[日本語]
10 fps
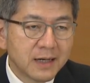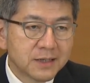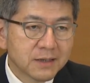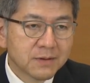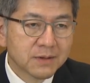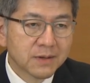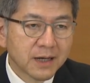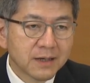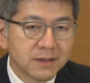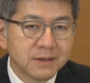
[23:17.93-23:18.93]
中国の
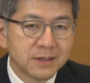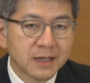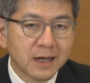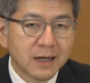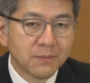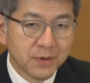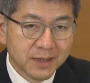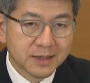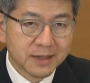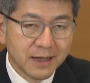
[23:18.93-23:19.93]
研究者も
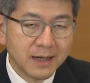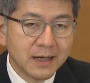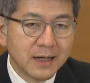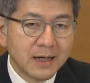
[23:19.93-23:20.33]
ですね、